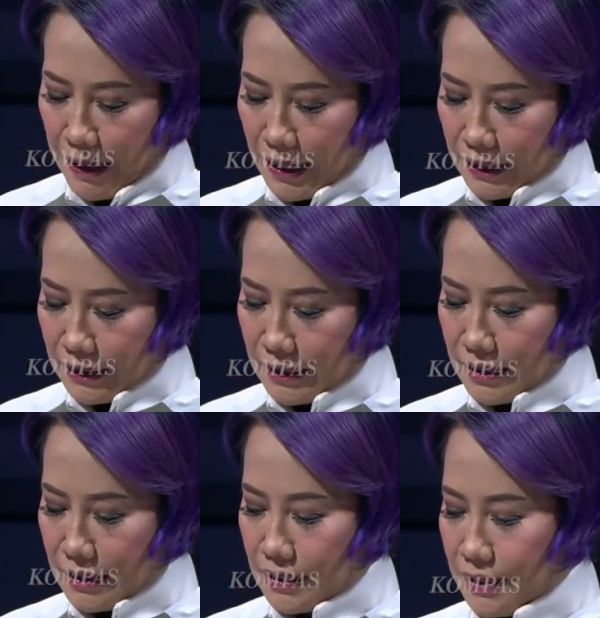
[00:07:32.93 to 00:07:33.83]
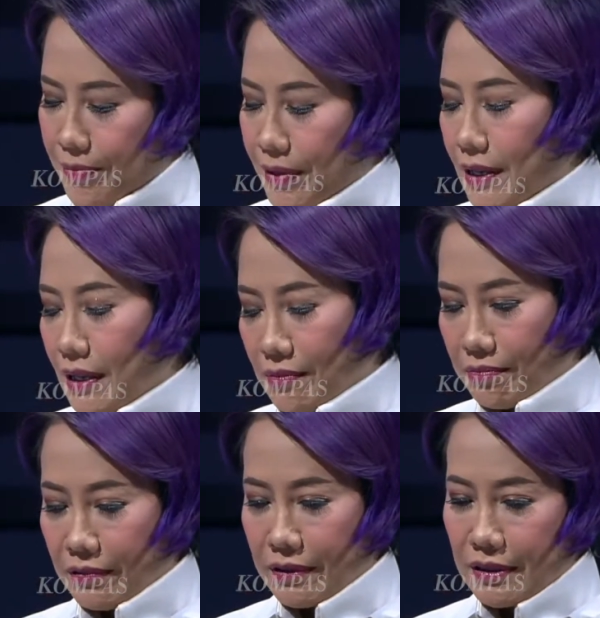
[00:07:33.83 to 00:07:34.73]
Pak uh,
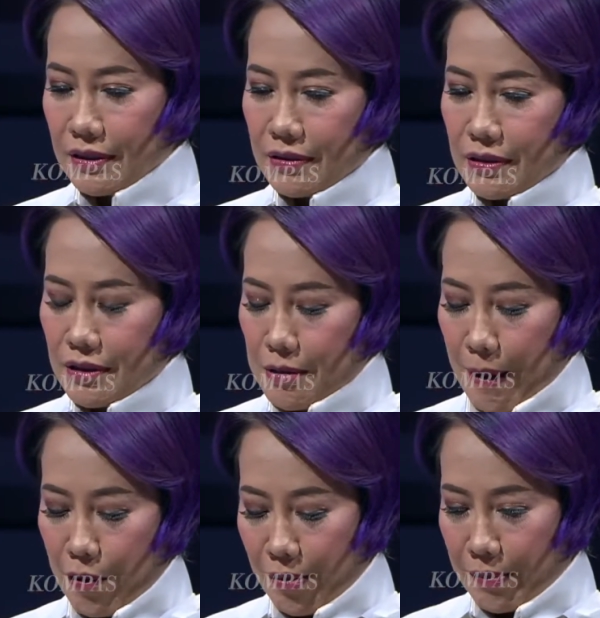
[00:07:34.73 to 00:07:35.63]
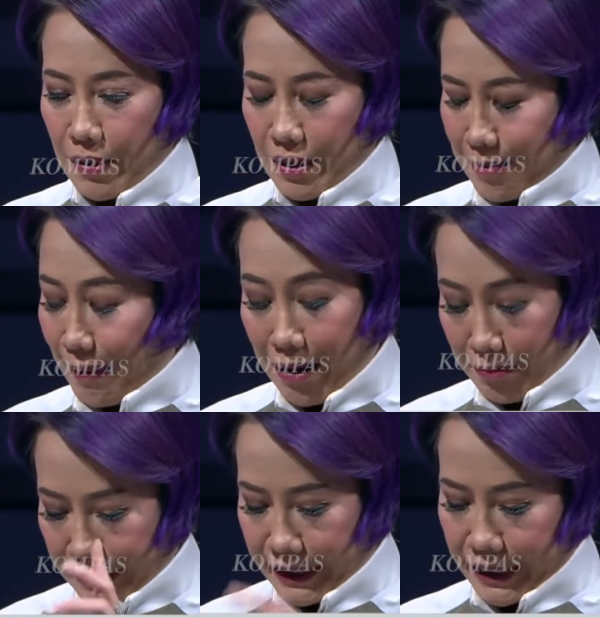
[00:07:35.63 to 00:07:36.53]
uh, Pak uh, Pak
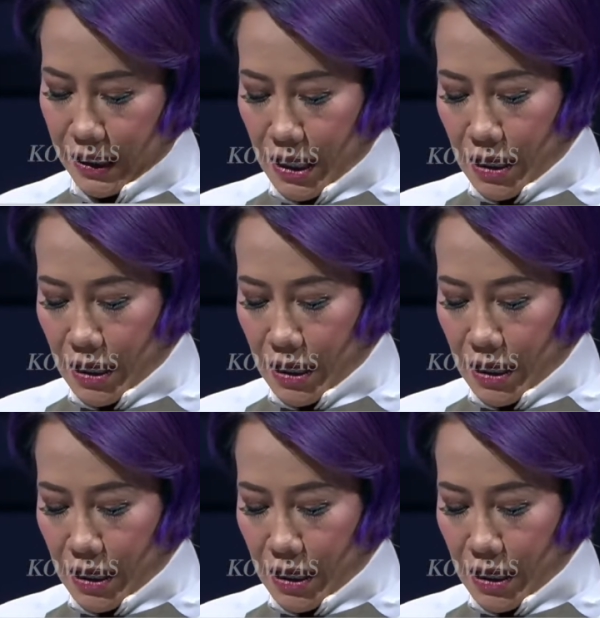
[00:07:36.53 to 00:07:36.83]
Menteri,